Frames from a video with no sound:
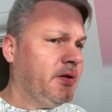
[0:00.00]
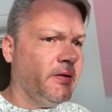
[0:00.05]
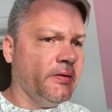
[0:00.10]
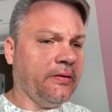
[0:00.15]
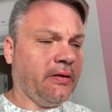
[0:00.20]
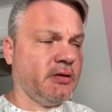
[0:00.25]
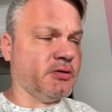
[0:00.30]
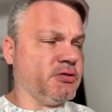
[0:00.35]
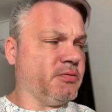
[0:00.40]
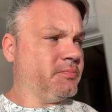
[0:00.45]

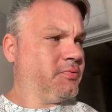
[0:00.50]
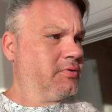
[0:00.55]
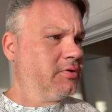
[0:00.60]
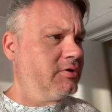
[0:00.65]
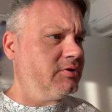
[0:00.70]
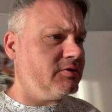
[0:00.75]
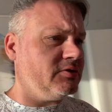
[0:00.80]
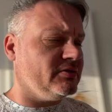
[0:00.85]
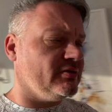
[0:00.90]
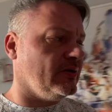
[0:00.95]
Także biorę
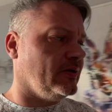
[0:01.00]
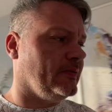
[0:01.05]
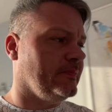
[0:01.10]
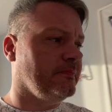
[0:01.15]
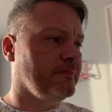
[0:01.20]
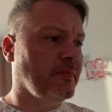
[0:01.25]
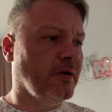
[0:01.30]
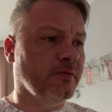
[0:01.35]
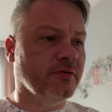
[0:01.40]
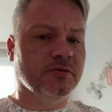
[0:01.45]
się za
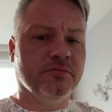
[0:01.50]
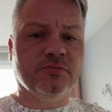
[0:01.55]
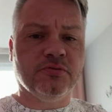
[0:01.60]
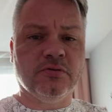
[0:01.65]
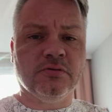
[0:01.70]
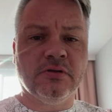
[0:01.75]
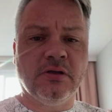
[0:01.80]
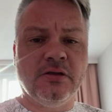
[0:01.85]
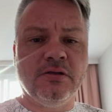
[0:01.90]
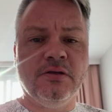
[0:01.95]
małe
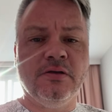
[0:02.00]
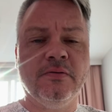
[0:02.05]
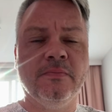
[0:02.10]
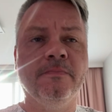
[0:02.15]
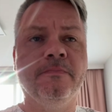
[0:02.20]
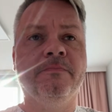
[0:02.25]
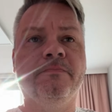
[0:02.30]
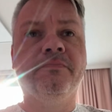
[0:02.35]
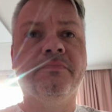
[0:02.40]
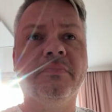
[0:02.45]
sprzątanie
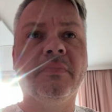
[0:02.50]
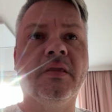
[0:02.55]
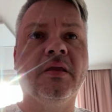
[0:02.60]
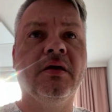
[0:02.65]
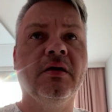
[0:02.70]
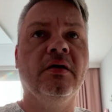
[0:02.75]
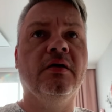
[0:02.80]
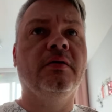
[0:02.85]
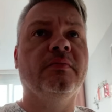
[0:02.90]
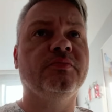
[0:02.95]

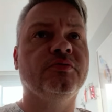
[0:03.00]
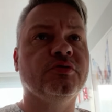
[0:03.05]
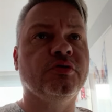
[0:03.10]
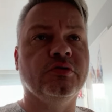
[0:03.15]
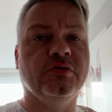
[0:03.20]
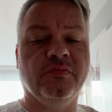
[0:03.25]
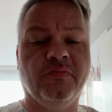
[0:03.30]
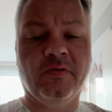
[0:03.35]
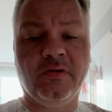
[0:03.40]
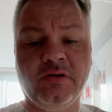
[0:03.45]

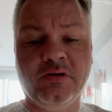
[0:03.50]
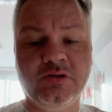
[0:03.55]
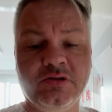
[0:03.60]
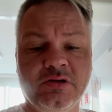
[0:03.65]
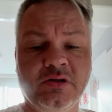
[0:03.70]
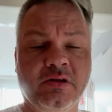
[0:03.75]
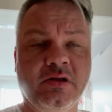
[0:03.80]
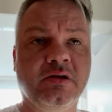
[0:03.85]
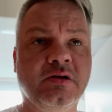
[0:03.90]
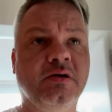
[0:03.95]
przygotowanie
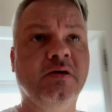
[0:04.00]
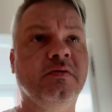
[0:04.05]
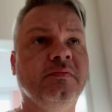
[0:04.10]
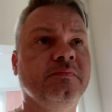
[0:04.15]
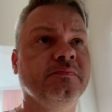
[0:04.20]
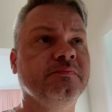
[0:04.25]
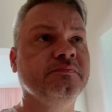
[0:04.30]
śniadania